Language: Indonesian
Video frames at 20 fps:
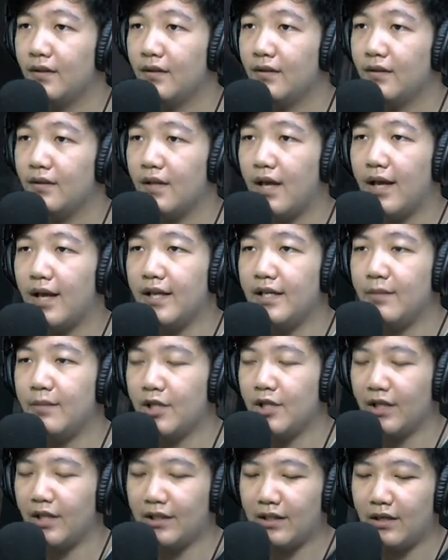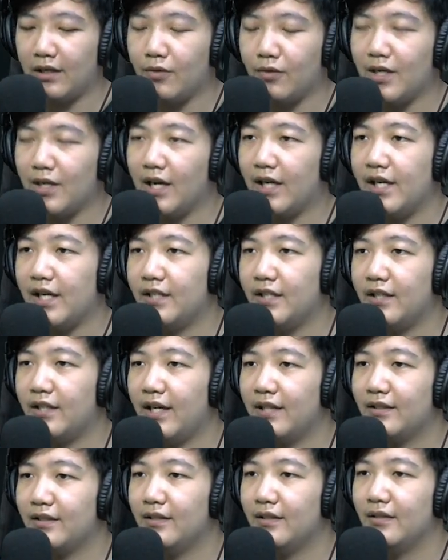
Nah, ini bisa kita gunakan ya. Interact.